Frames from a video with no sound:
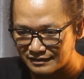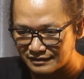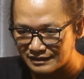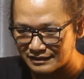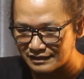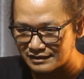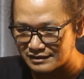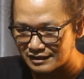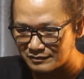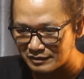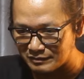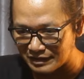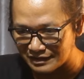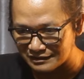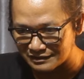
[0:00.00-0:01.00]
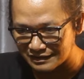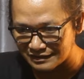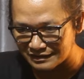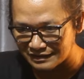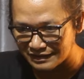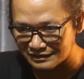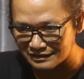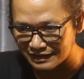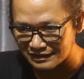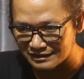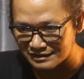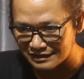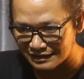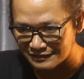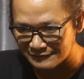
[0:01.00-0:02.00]
Nah dari sini memang terlihat
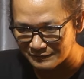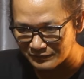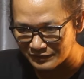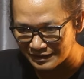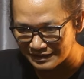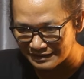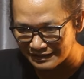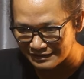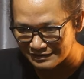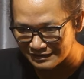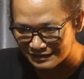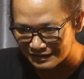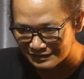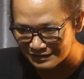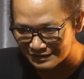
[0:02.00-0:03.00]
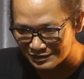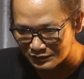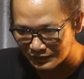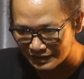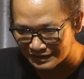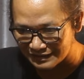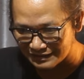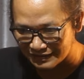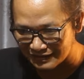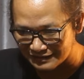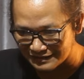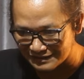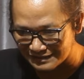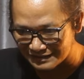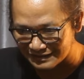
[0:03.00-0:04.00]
Kaisang ya setidaknya dicuekin lah.
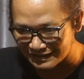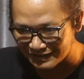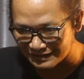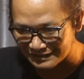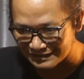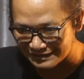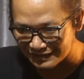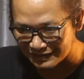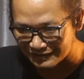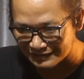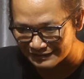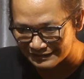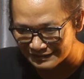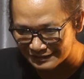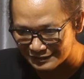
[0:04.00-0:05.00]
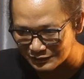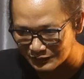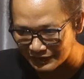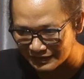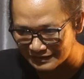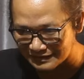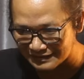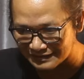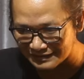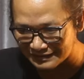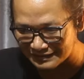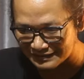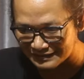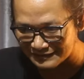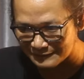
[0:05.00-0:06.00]
Di sini Kaisang
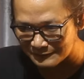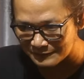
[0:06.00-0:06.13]
dicuekin.